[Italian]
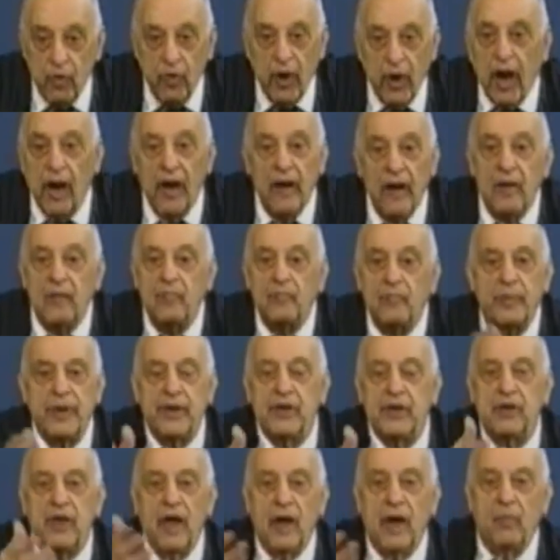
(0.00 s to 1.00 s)
Ora
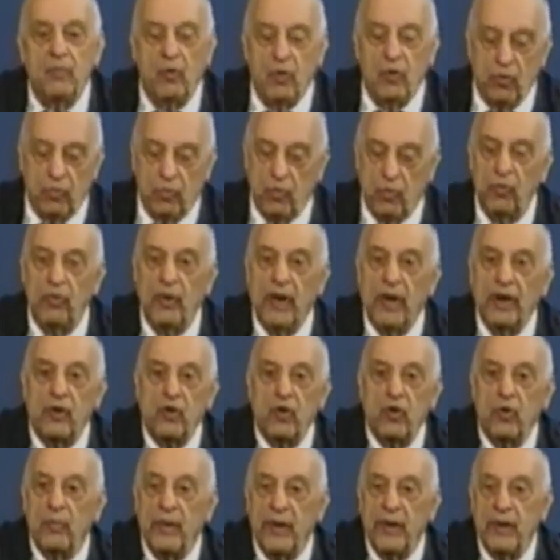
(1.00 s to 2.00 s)
prendiamo un
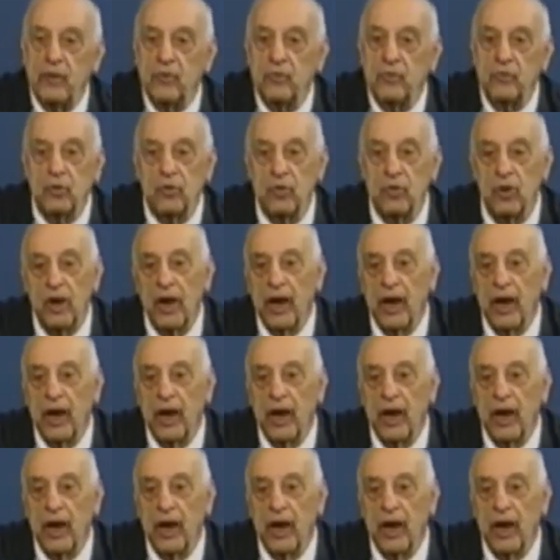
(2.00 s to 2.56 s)
argomento,